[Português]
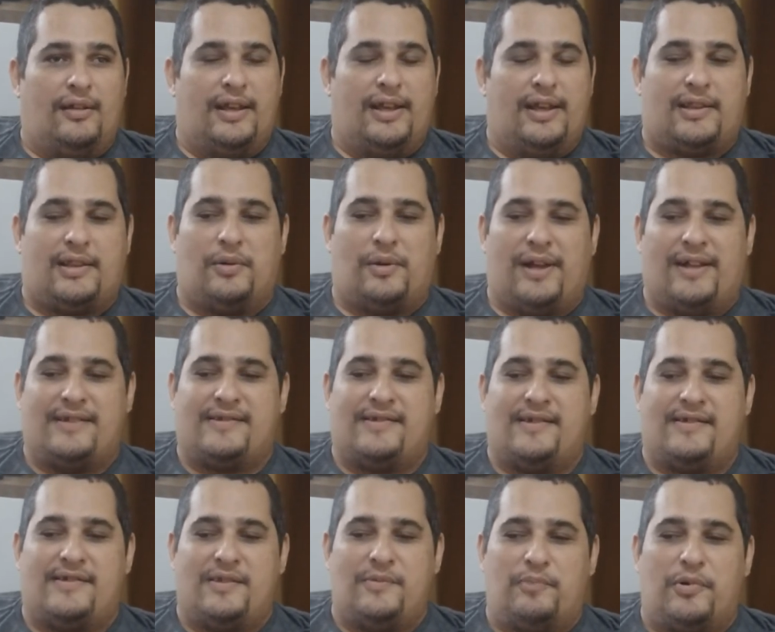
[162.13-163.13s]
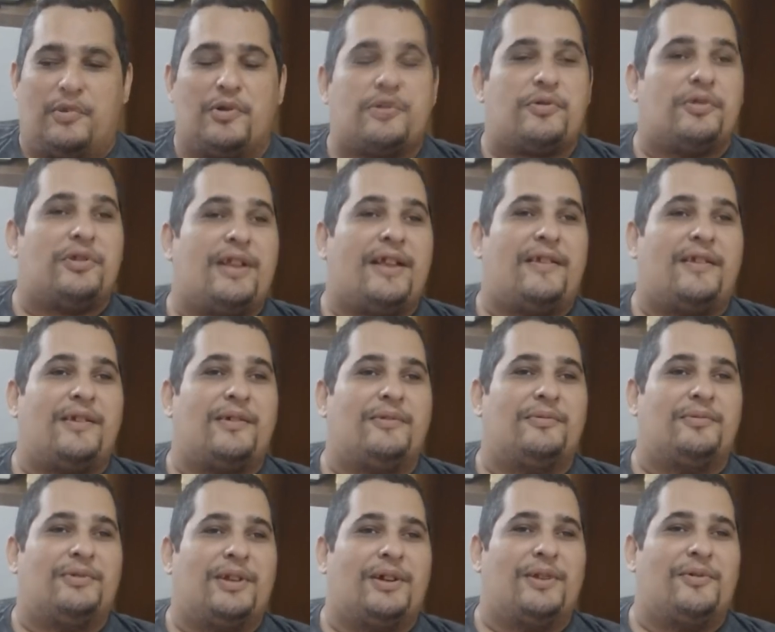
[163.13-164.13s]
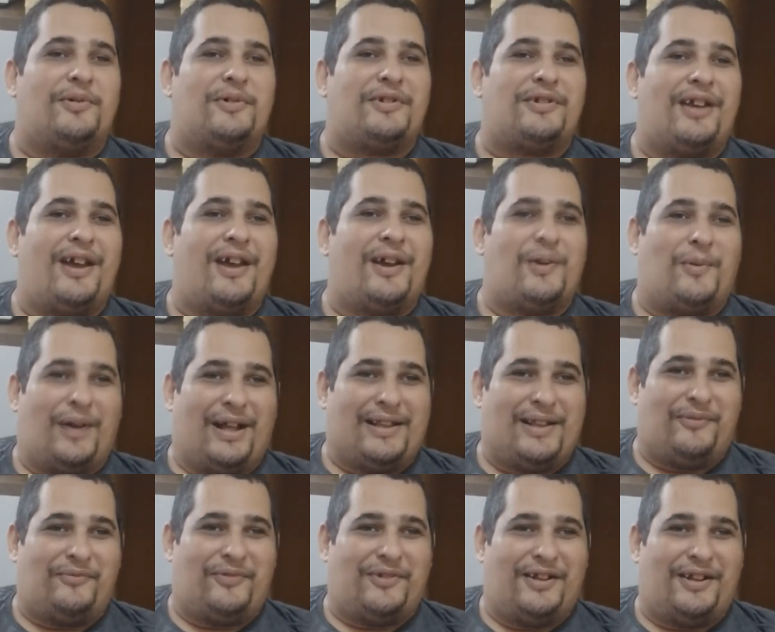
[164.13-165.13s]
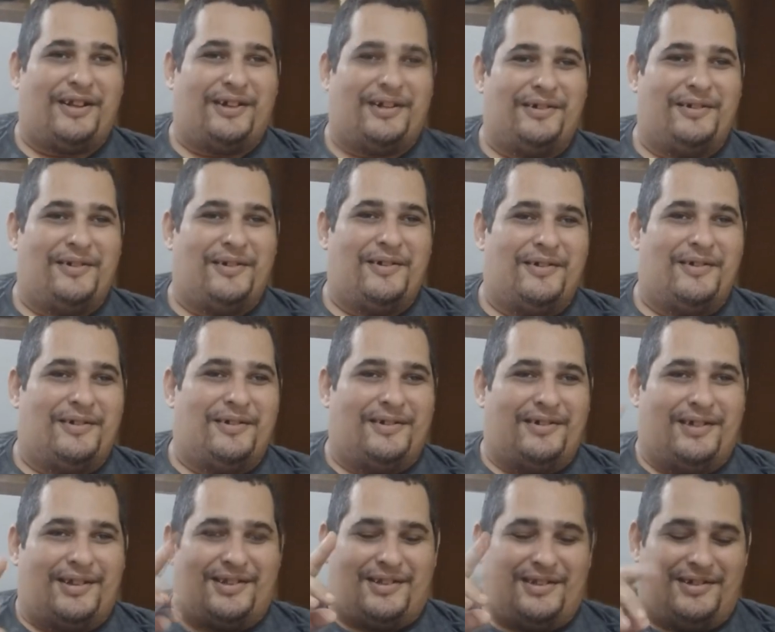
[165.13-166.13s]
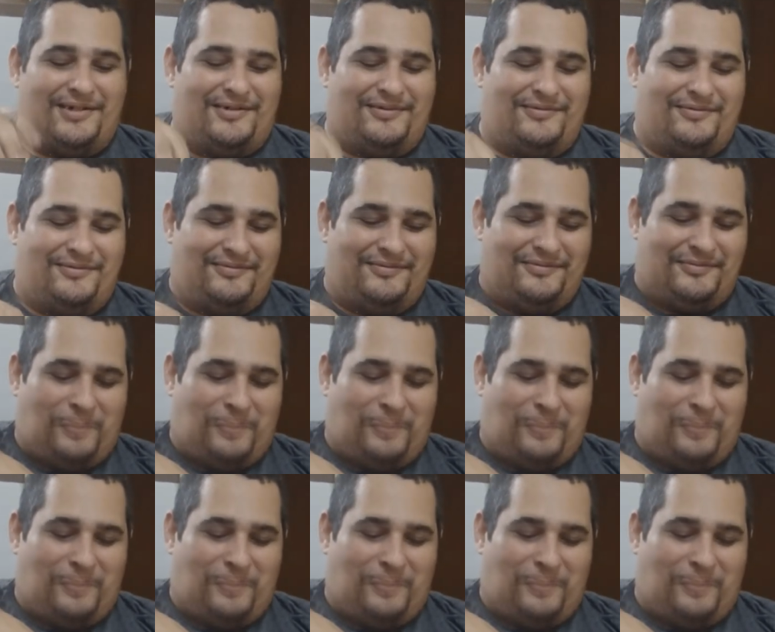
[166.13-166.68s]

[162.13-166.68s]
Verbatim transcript: Então quer dizer, se postou na segunda, hoje é quarta-feira. Positivo. Então,